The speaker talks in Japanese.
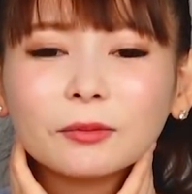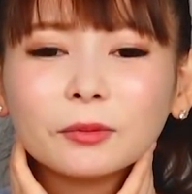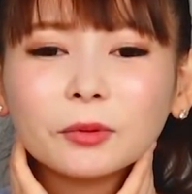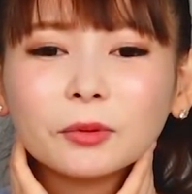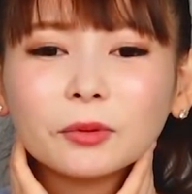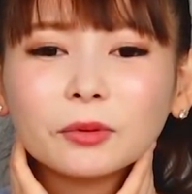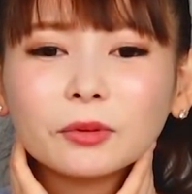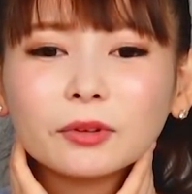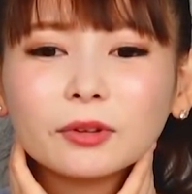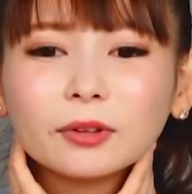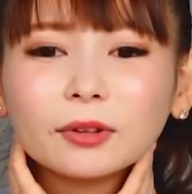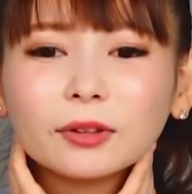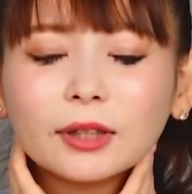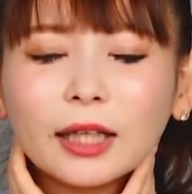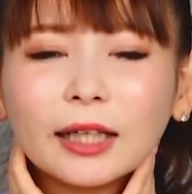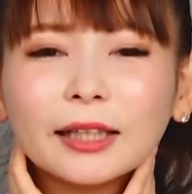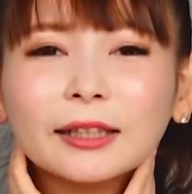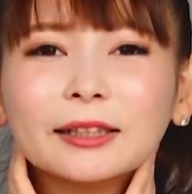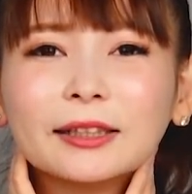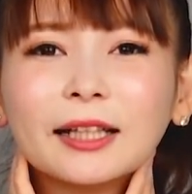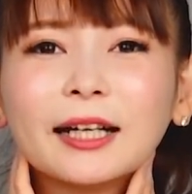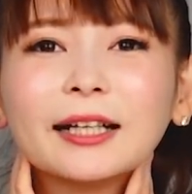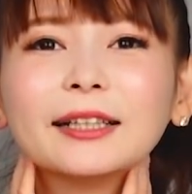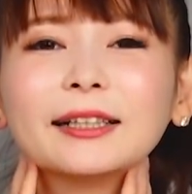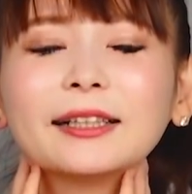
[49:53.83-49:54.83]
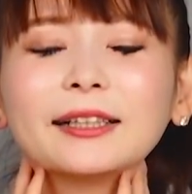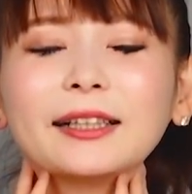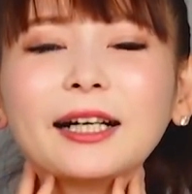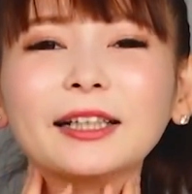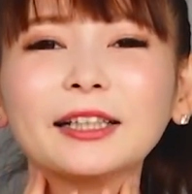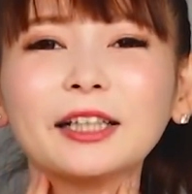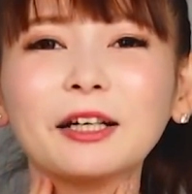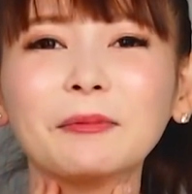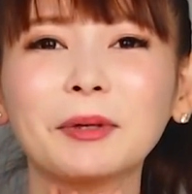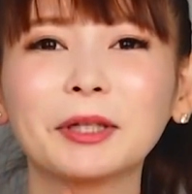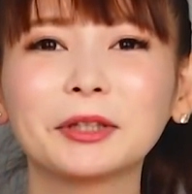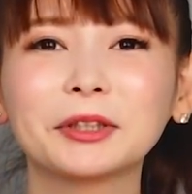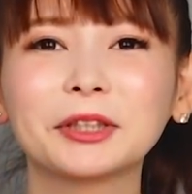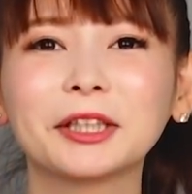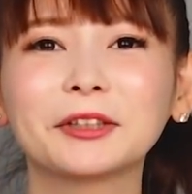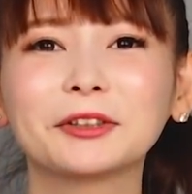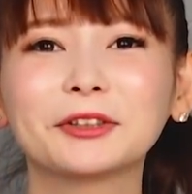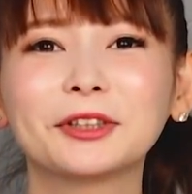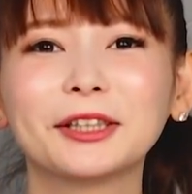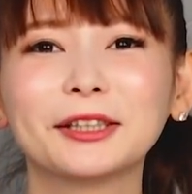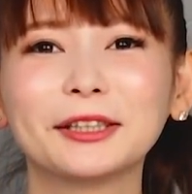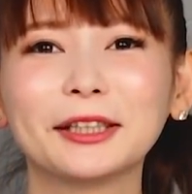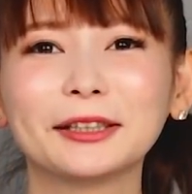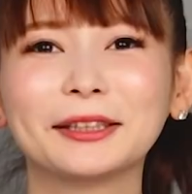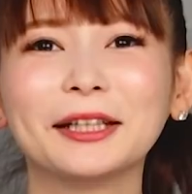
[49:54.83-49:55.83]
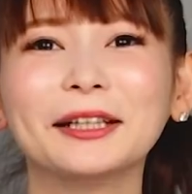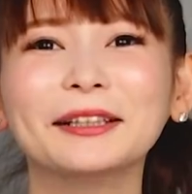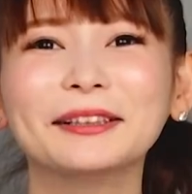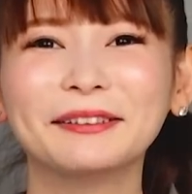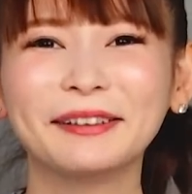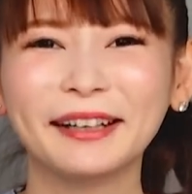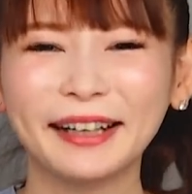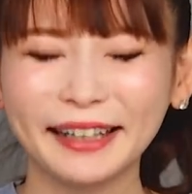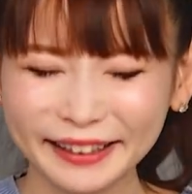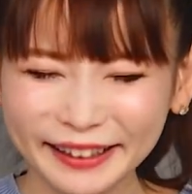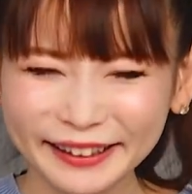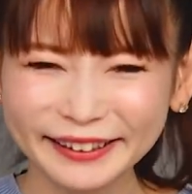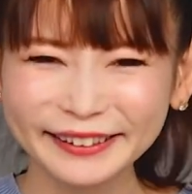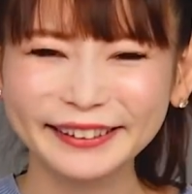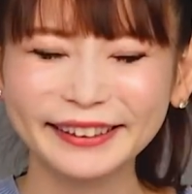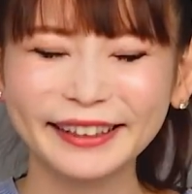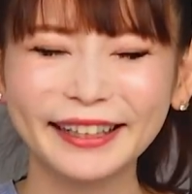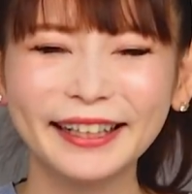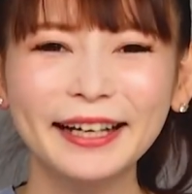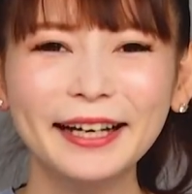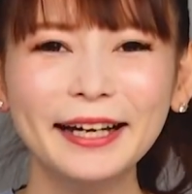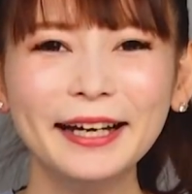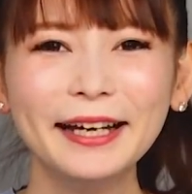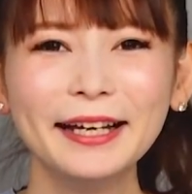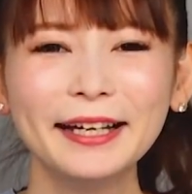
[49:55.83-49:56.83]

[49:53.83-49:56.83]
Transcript: もう大大花丸100点だったのかなって。